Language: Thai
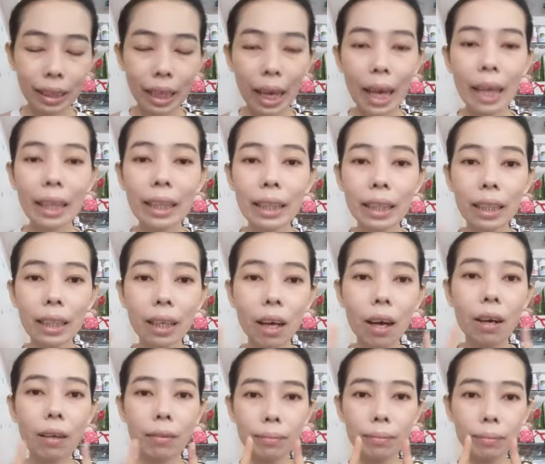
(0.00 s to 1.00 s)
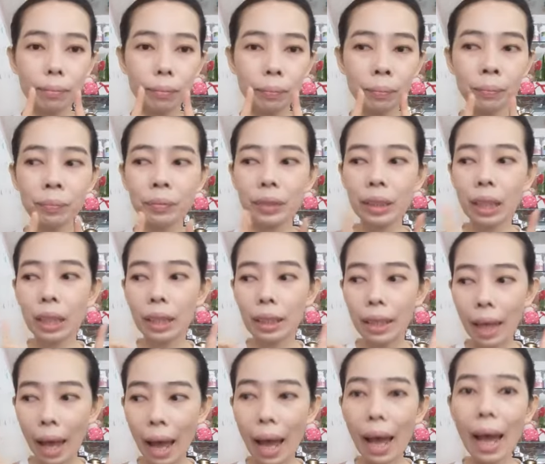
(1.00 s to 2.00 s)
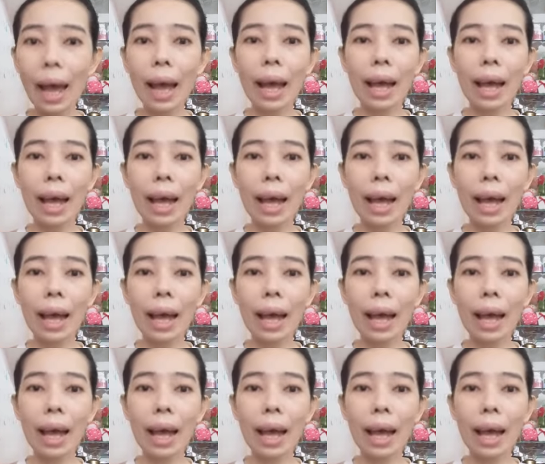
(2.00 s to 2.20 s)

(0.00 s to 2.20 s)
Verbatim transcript: แค่นี้ก็ถ้า